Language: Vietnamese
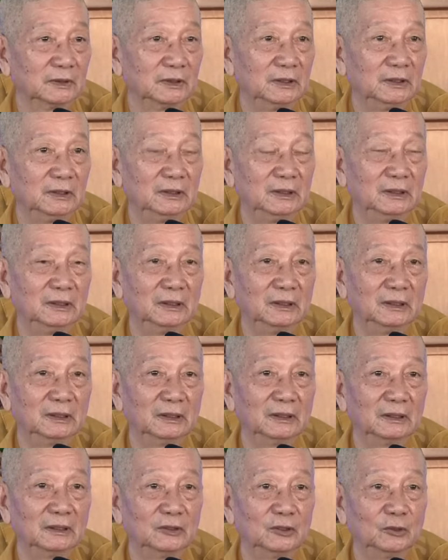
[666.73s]
thì
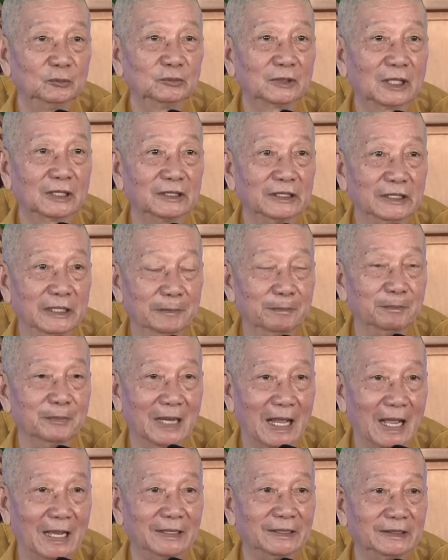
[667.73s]
chúng ta nghiệm
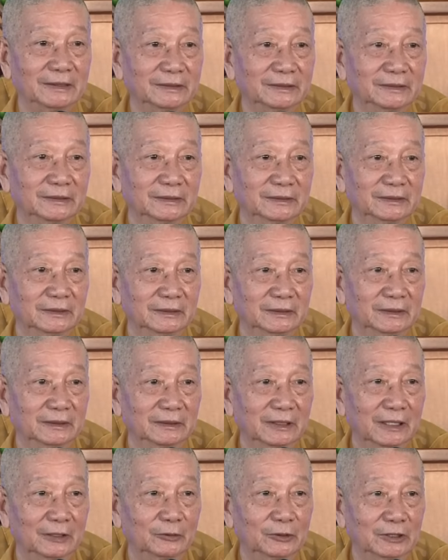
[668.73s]
lại
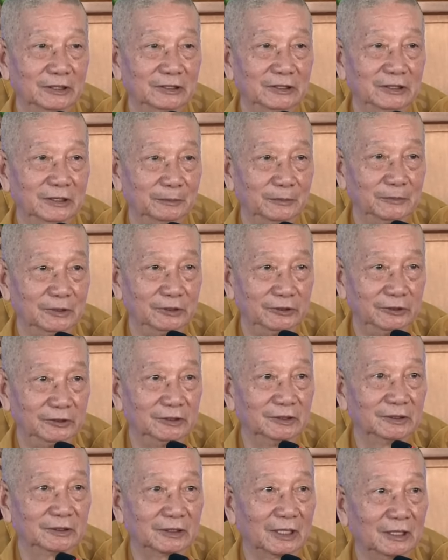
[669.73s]
theo kinh nghiệm người
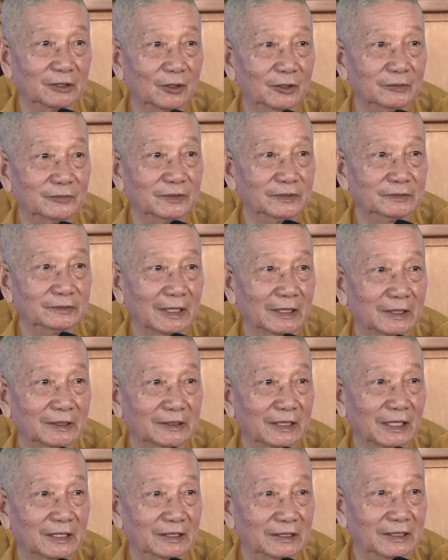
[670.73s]
trước đã nói với ta,
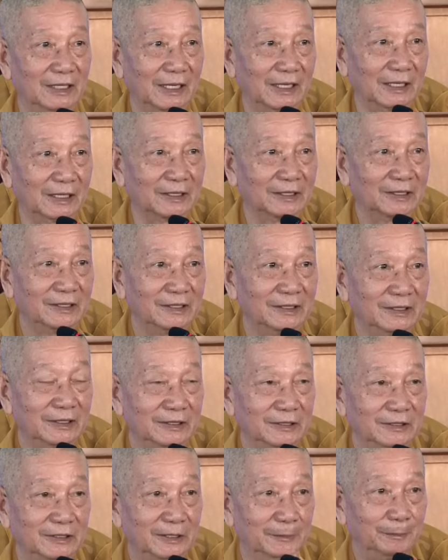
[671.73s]
đây là
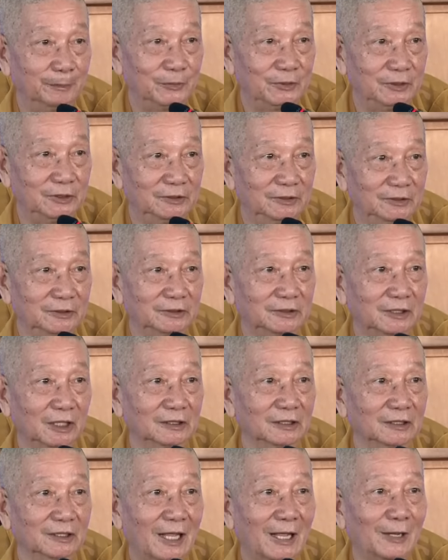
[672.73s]
nghiệp chướng
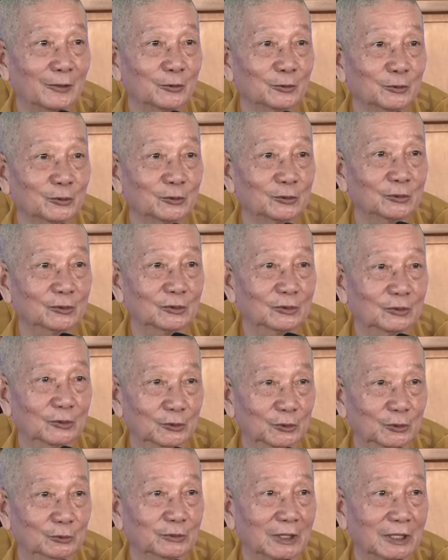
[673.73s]
trần lao
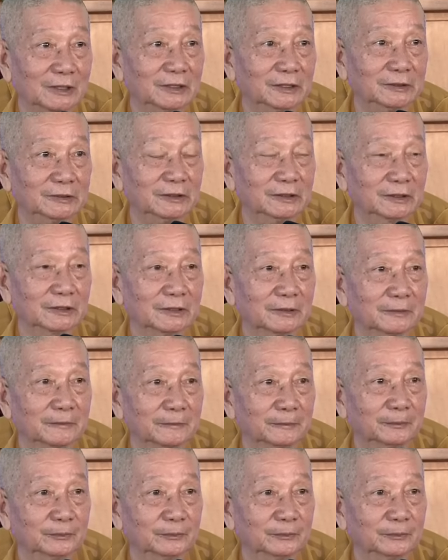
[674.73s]
của chúng ta đời trước đây.